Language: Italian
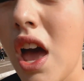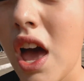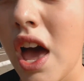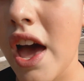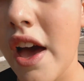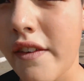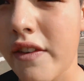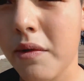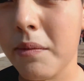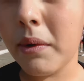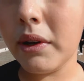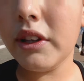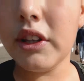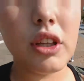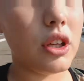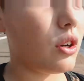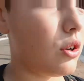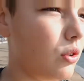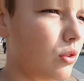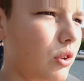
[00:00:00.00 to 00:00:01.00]
e vi
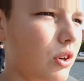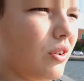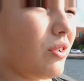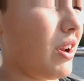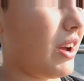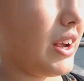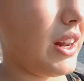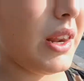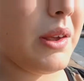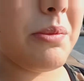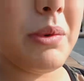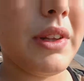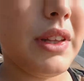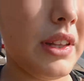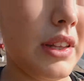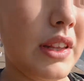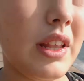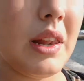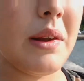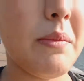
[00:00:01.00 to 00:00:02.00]
metterò ora una clip
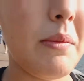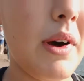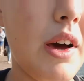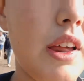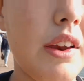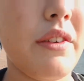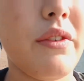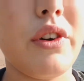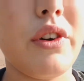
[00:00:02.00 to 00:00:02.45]
di, del mare,